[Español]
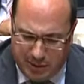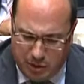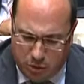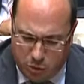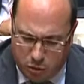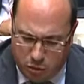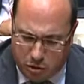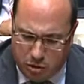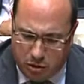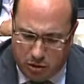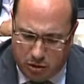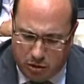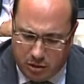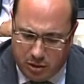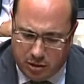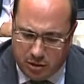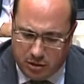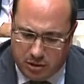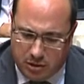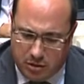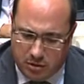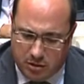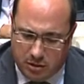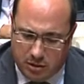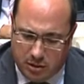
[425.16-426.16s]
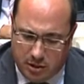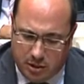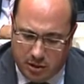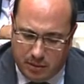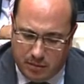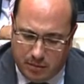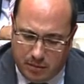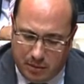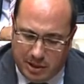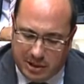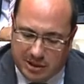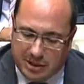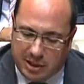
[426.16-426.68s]
ilusión y con
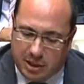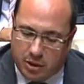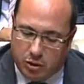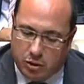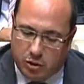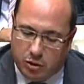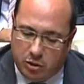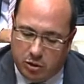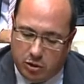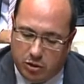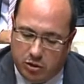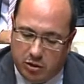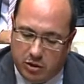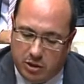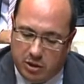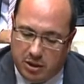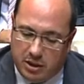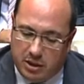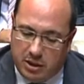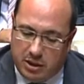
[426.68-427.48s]
más arrojo